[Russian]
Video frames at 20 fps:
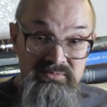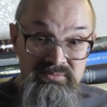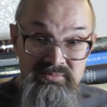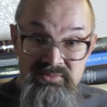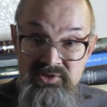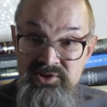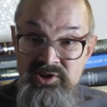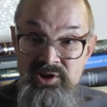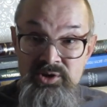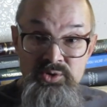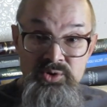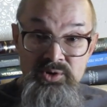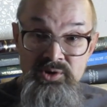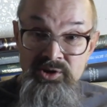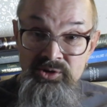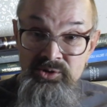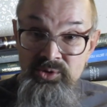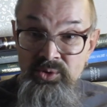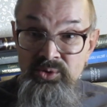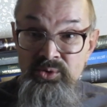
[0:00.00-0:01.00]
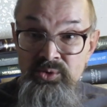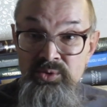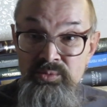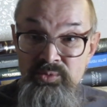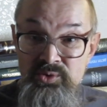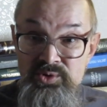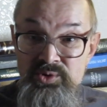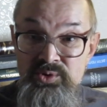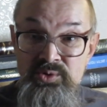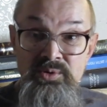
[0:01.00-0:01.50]
Настоящую электронную
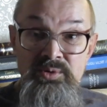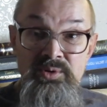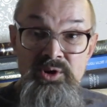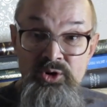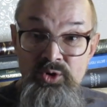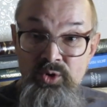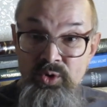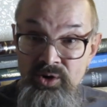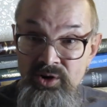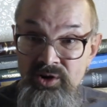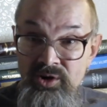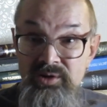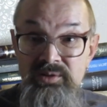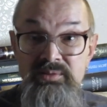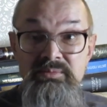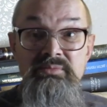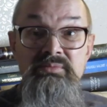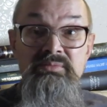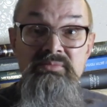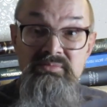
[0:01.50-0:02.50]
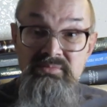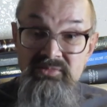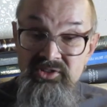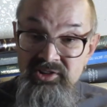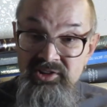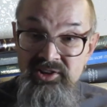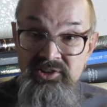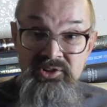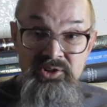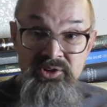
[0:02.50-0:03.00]
музыку, рок,
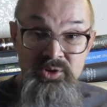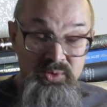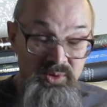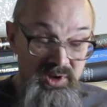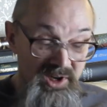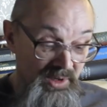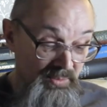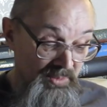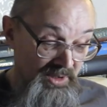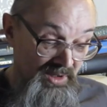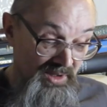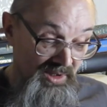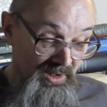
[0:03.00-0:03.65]
сыгранный руками.